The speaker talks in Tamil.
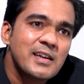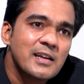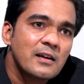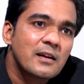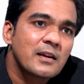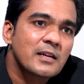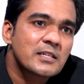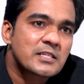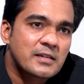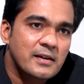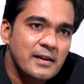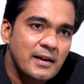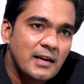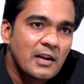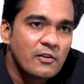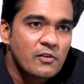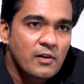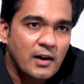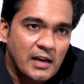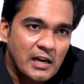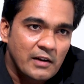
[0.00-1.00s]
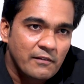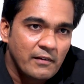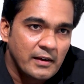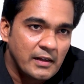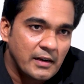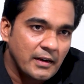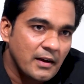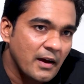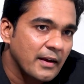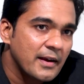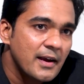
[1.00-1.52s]
இன்ட்ரெஸ்ட் ரேட்டில் அவங்க கடன்
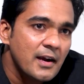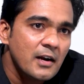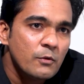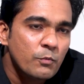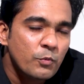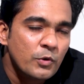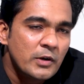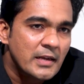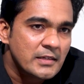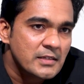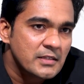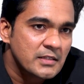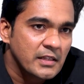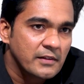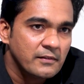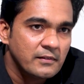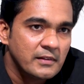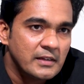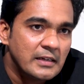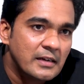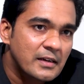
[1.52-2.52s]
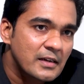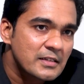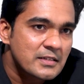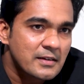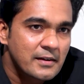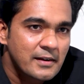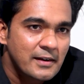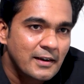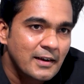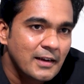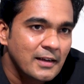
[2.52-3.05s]
வாங்கியிருக்காங்க ஏழு புள்ளி அஞ்சு சதவீத
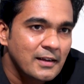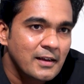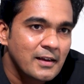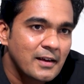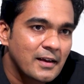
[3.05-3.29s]
இன்ட்ரெஸ்ட் ரேட்டில்